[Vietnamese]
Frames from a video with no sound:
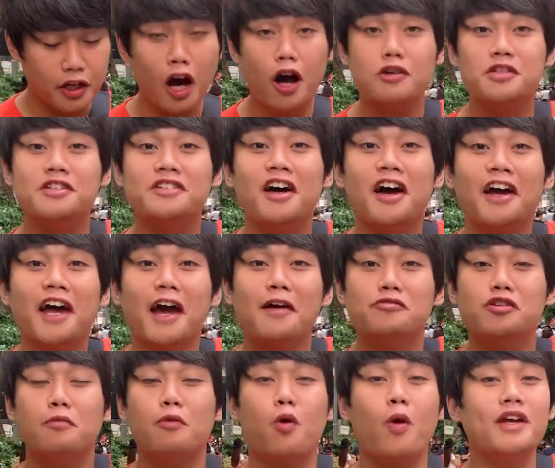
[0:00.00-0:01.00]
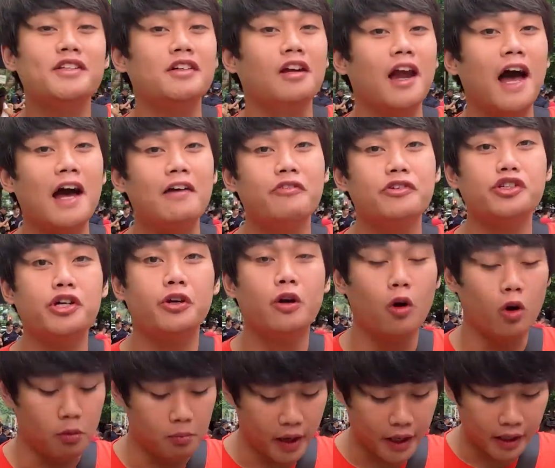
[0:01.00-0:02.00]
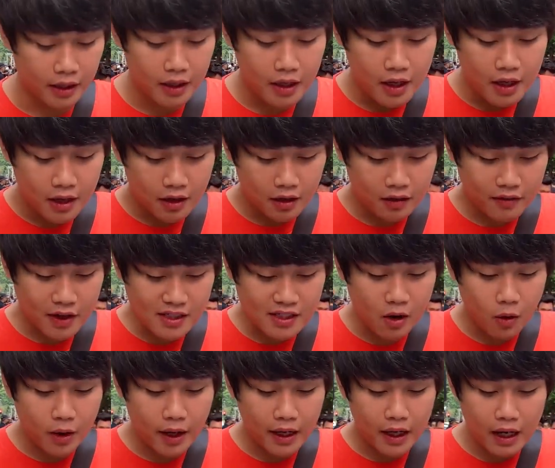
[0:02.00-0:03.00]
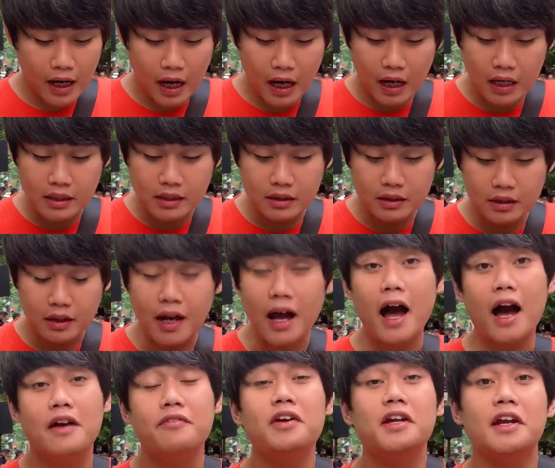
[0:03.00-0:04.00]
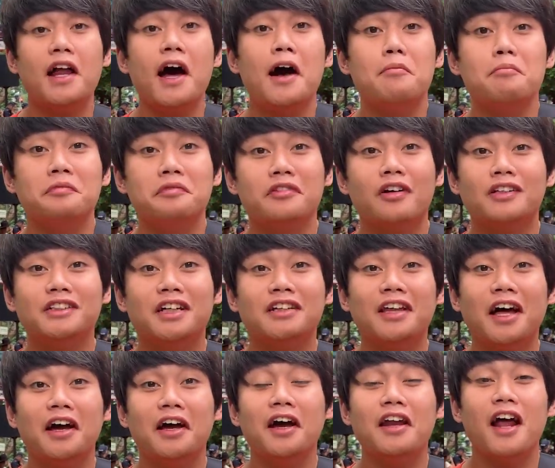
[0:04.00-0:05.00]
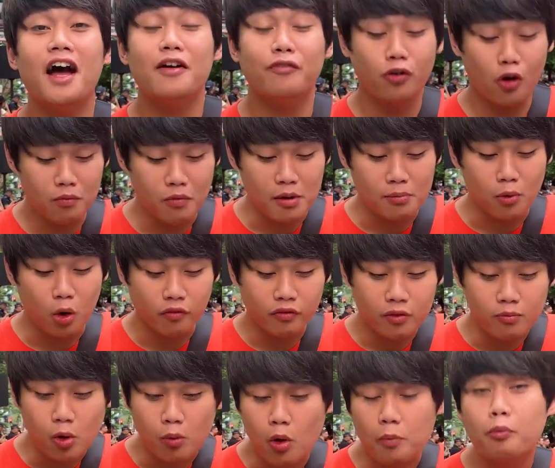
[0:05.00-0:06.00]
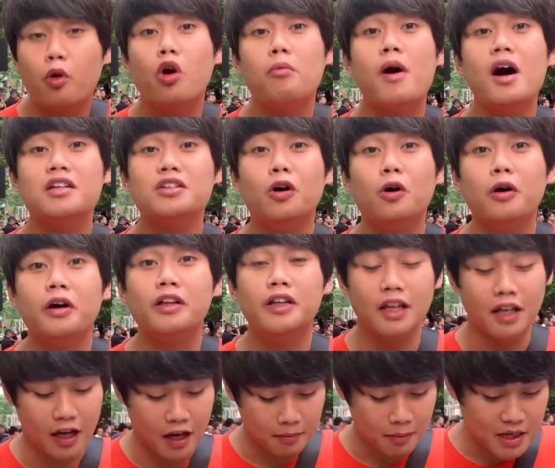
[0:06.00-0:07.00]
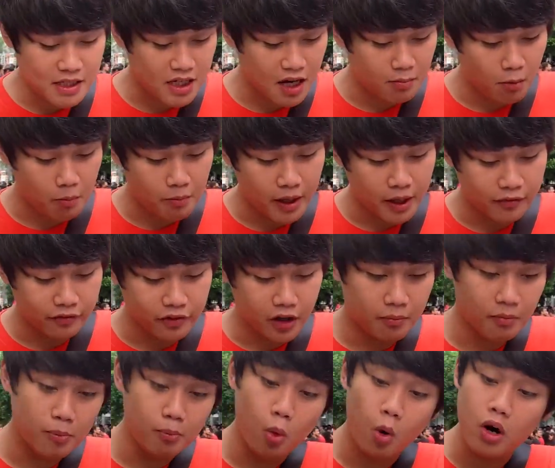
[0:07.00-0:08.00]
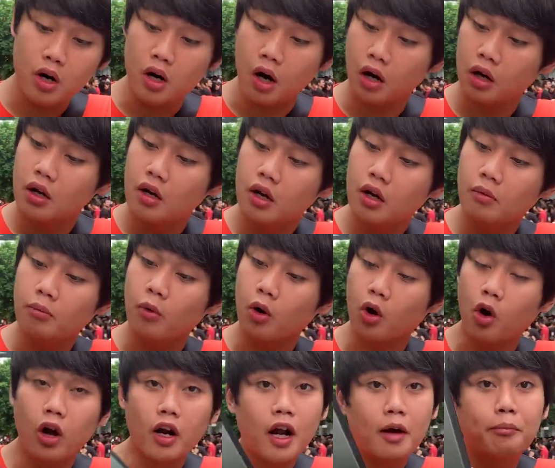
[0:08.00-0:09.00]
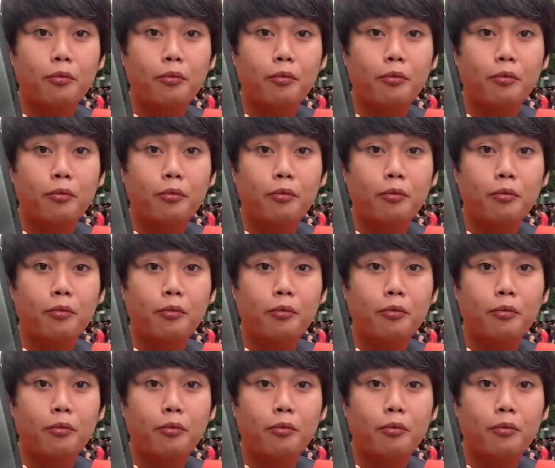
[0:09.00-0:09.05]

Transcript: Đâu, xin chào anh em, chào mừng quay trở lại với channel của mình à, Và sau khi là gần như cả cái Việt Nam được trên tay hết iPhone 11 với 11 Pro Max rồi Thì à, bây giờ mà mình vừa mới mua được một con